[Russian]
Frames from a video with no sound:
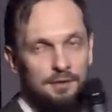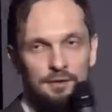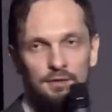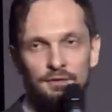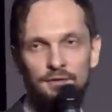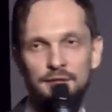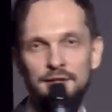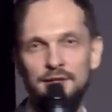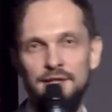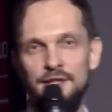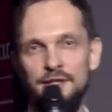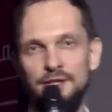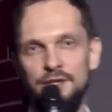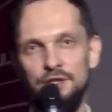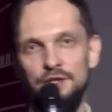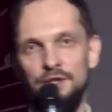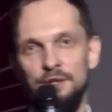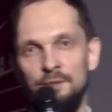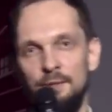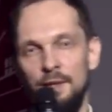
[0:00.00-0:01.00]
в
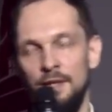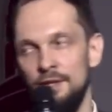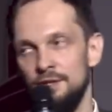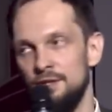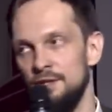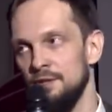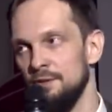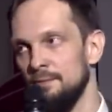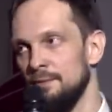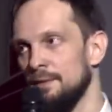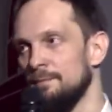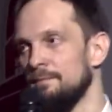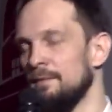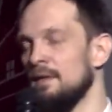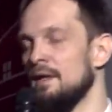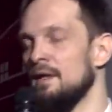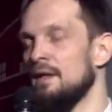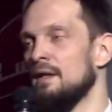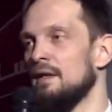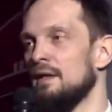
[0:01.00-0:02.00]
англоязычном марксизме
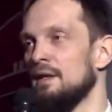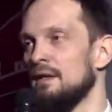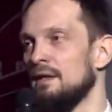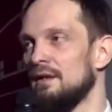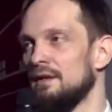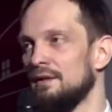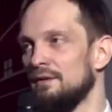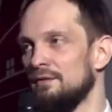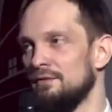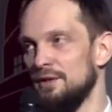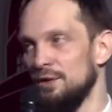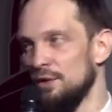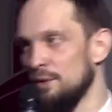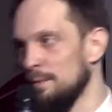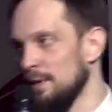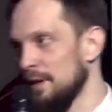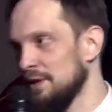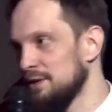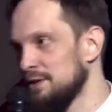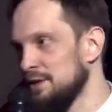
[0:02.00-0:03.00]
а, в
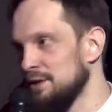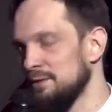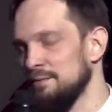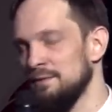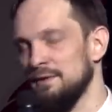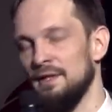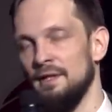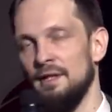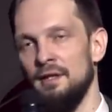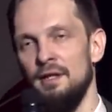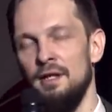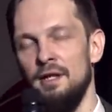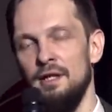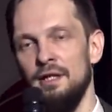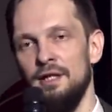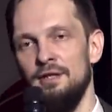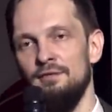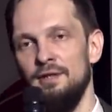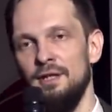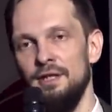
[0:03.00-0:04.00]
неомарксизме, да,
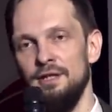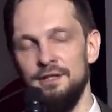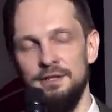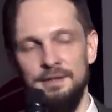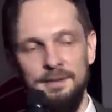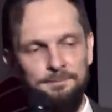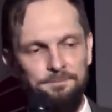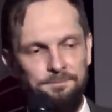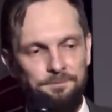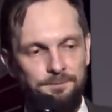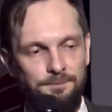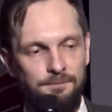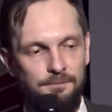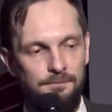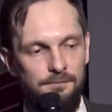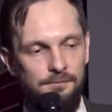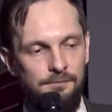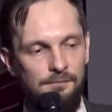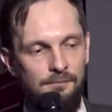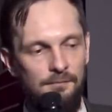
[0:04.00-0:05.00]
является
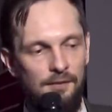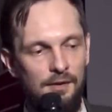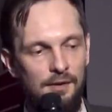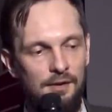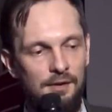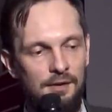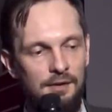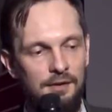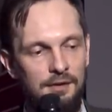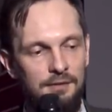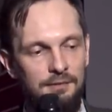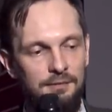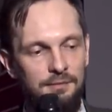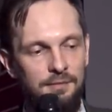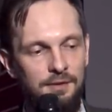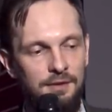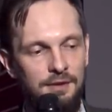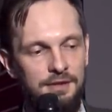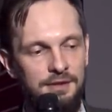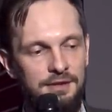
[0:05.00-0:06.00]

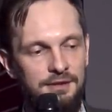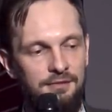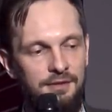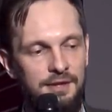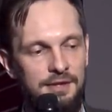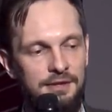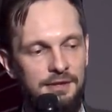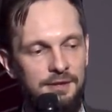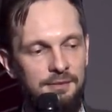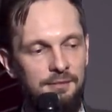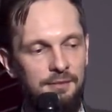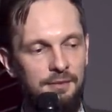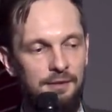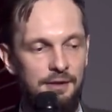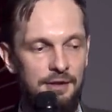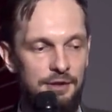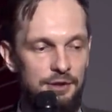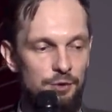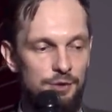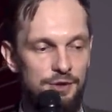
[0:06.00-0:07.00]
а, связанным,
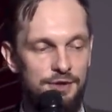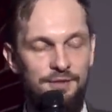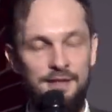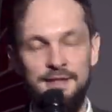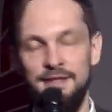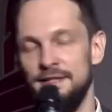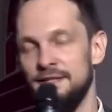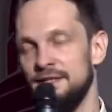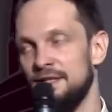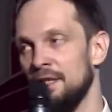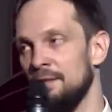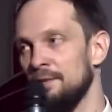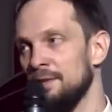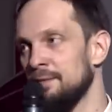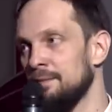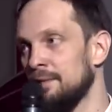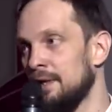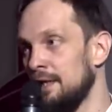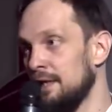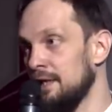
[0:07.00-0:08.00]
точнее, он связан с
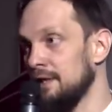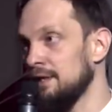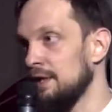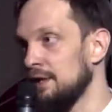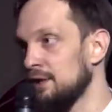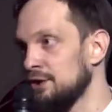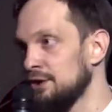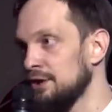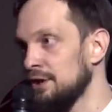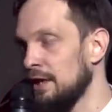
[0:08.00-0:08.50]
термином alienation,